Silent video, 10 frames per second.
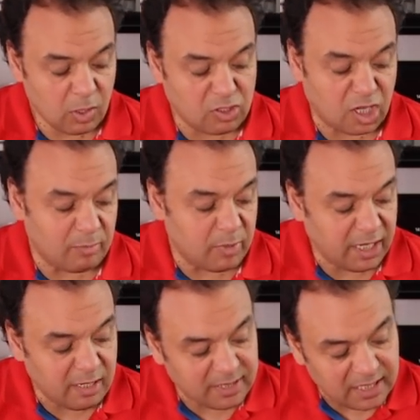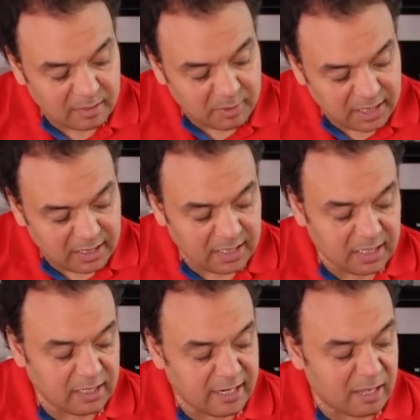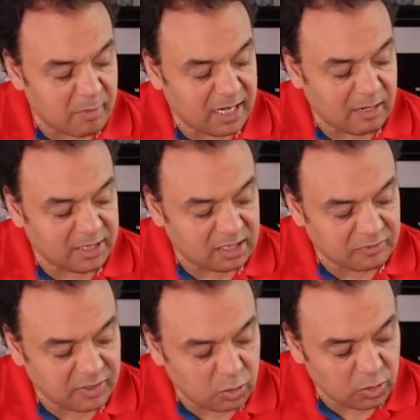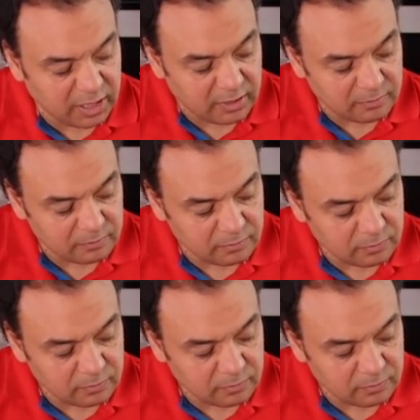طيب احنا بدانا من هنا ايه النغمه اللي انا بدات فيها الاغنيه